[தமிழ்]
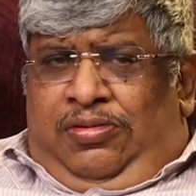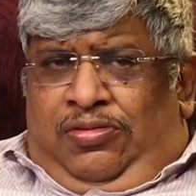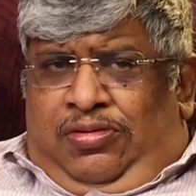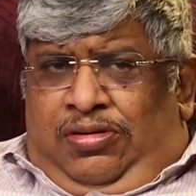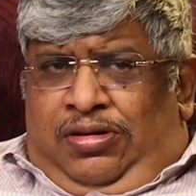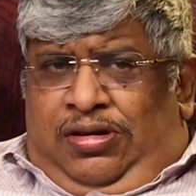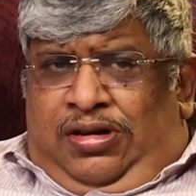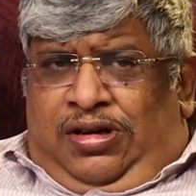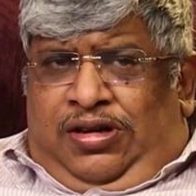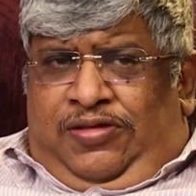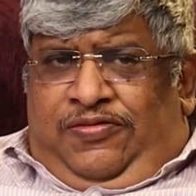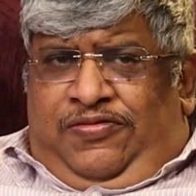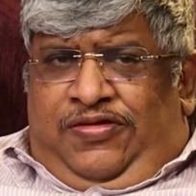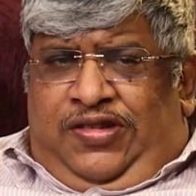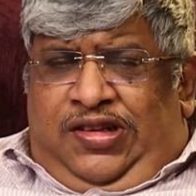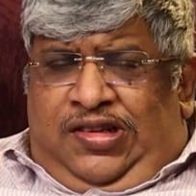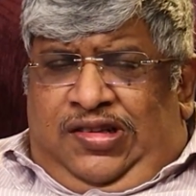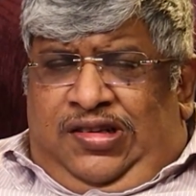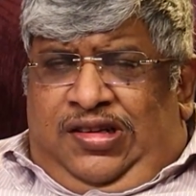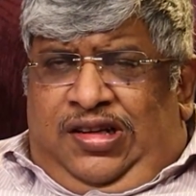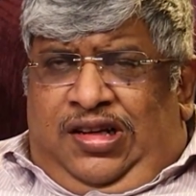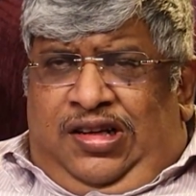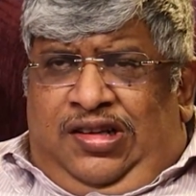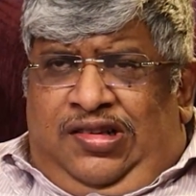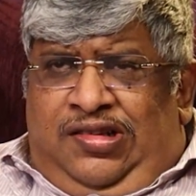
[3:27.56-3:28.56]
ஒரு
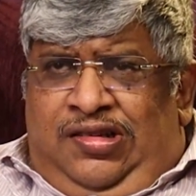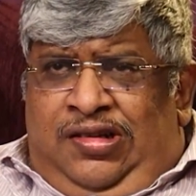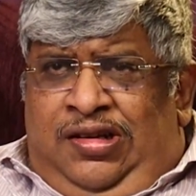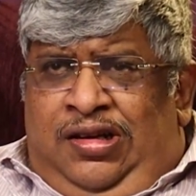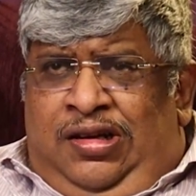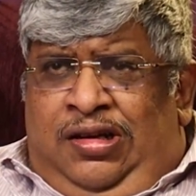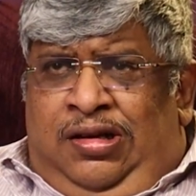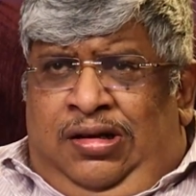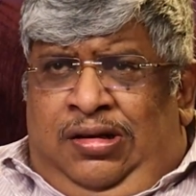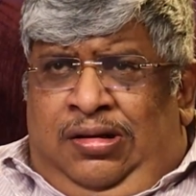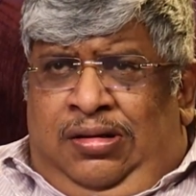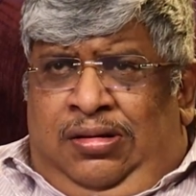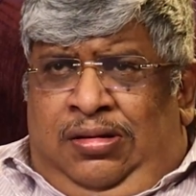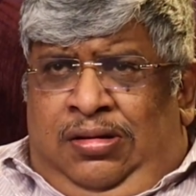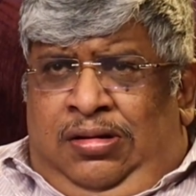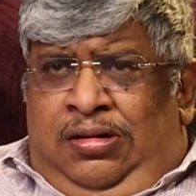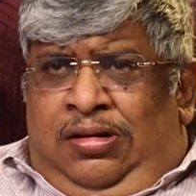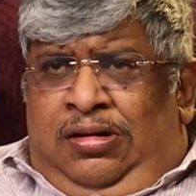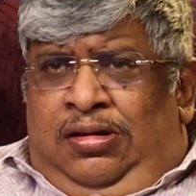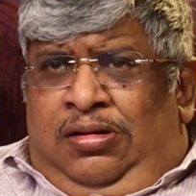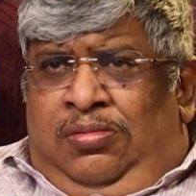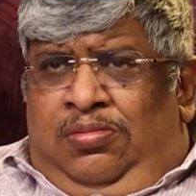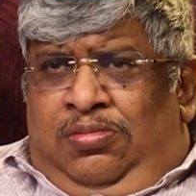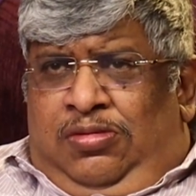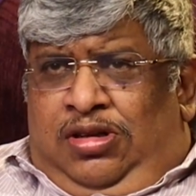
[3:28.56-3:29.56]
டஃபஸ்ட் டாஸ்க்னால்
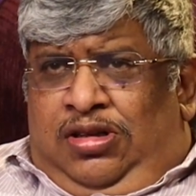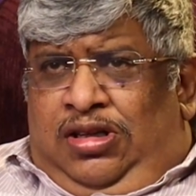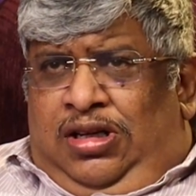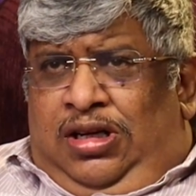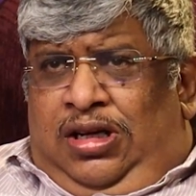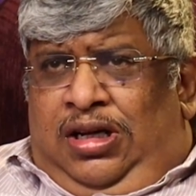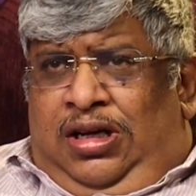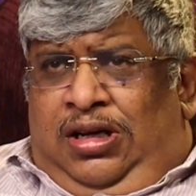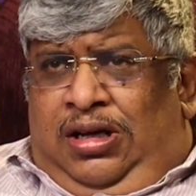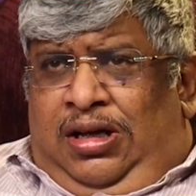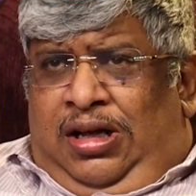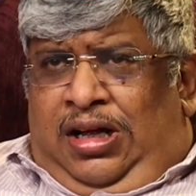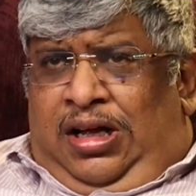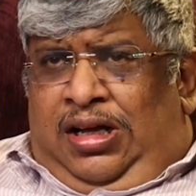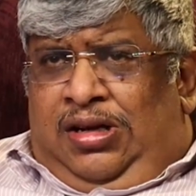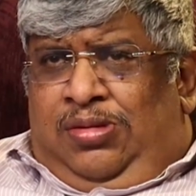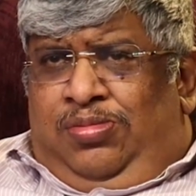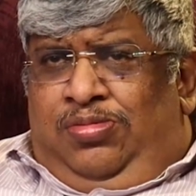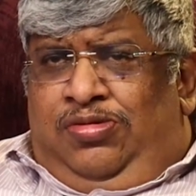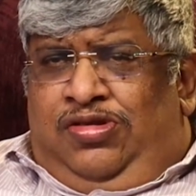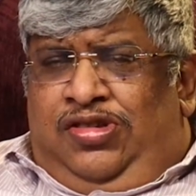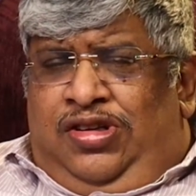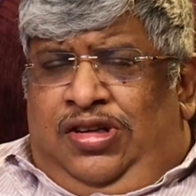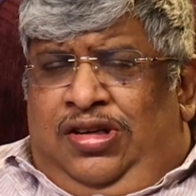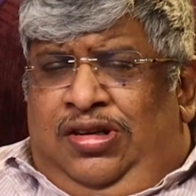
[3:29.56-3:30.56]
முதல்ல
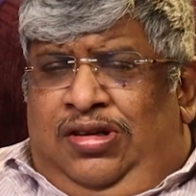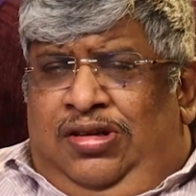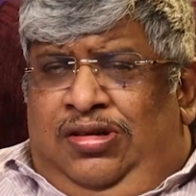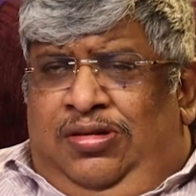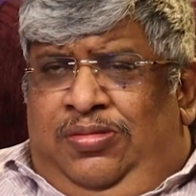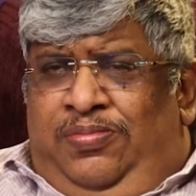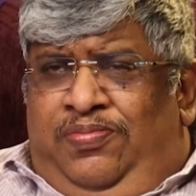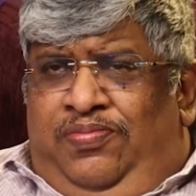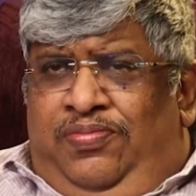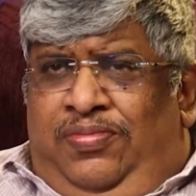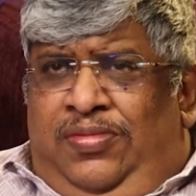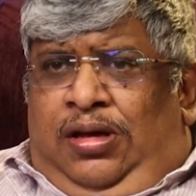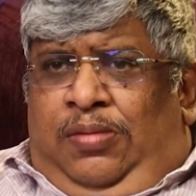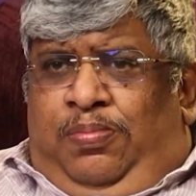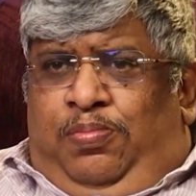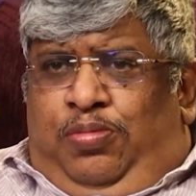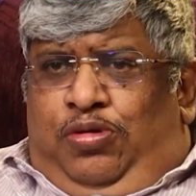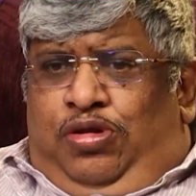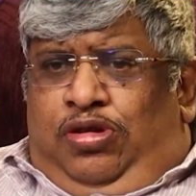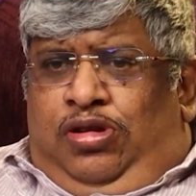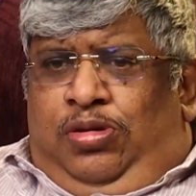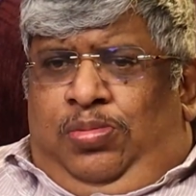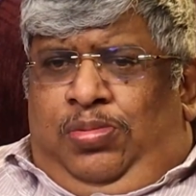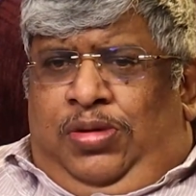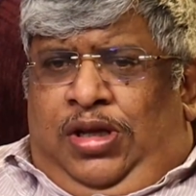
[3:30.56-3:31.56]
ஆரம்பிச்சிருங்க
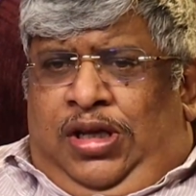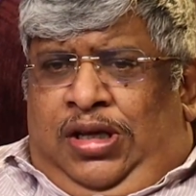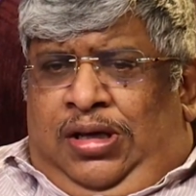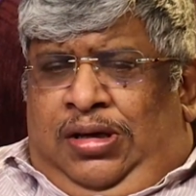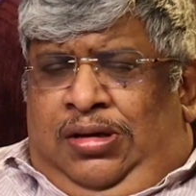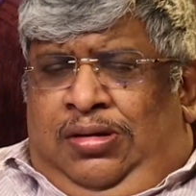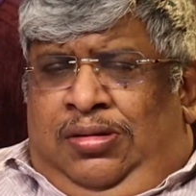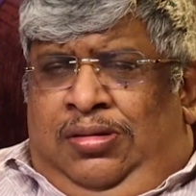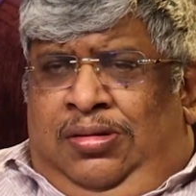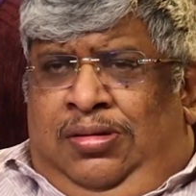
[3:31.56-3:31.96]
எப்போதுமே